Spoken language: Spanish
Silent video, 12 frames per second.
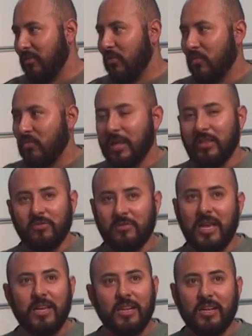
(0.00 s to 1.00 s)
o cuando
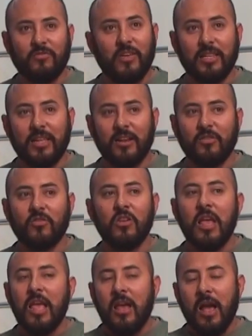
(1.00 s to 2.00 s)
vean que les falta algo,
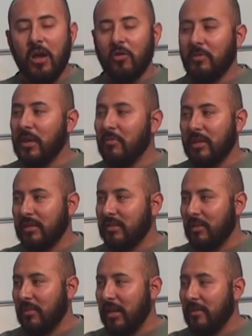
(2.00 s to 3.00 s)
obviamente
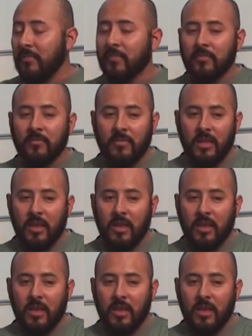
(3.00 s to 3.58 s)
está mal o lo